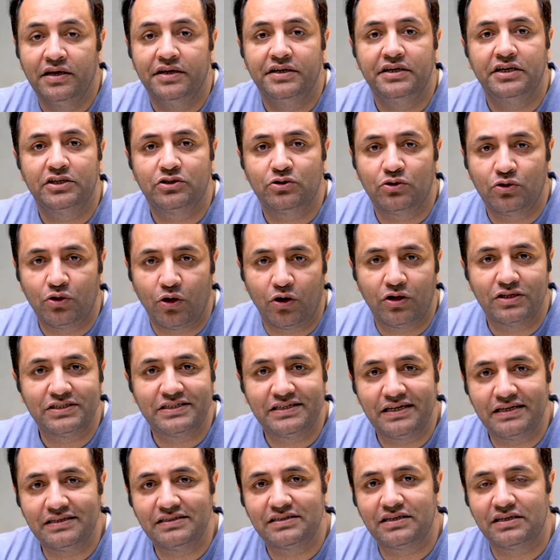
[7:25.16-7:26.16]
ये जो
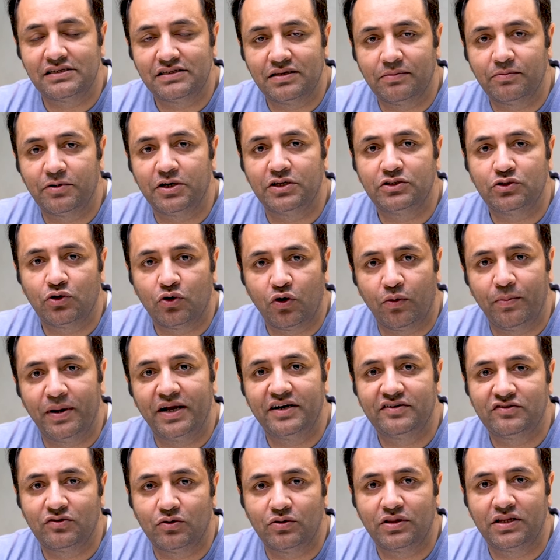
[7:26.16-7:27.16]
नॉनसेंस किस्म के जो
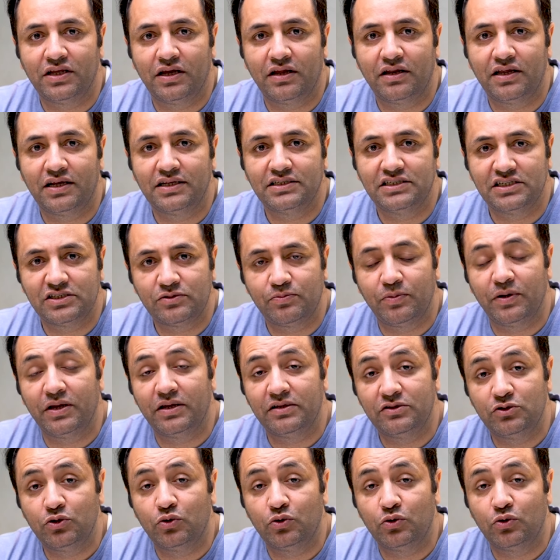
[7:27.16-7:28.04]
कमेंट्स होते हैं ना जिस पे